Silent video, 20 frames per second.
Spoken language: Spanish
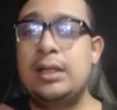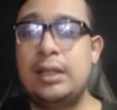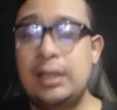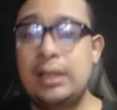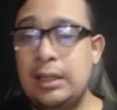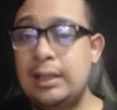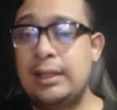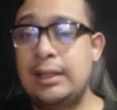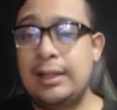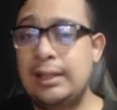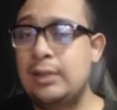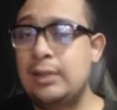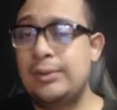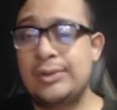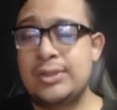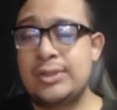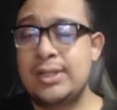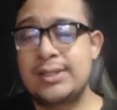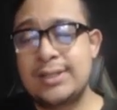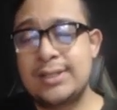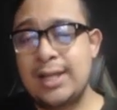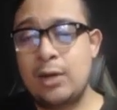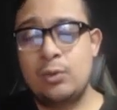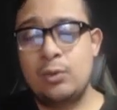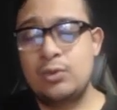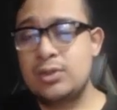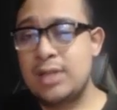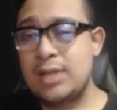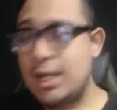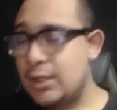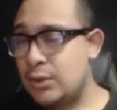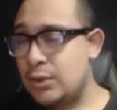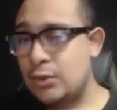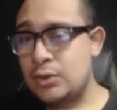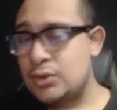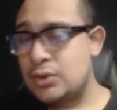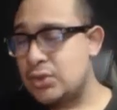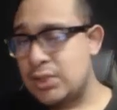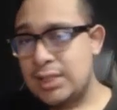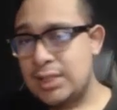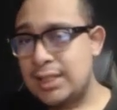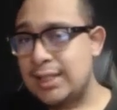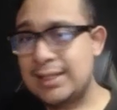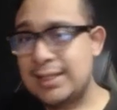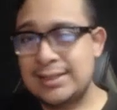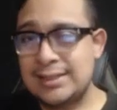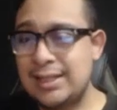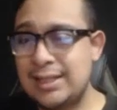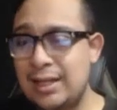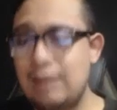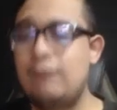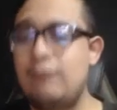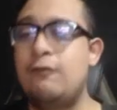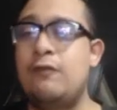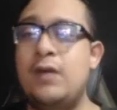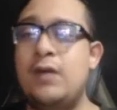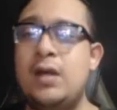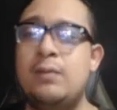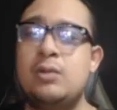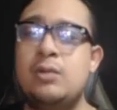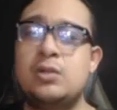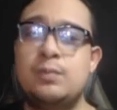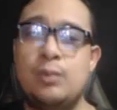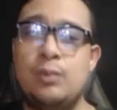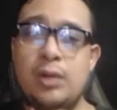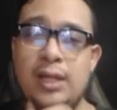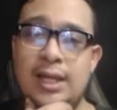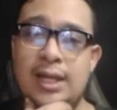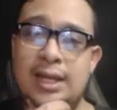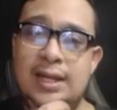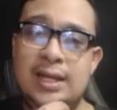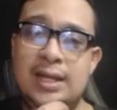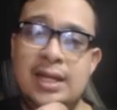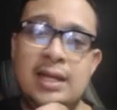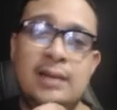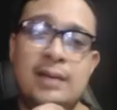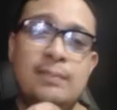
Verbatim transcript: y que los están usando sin que estén enfermos. ¿Por qué?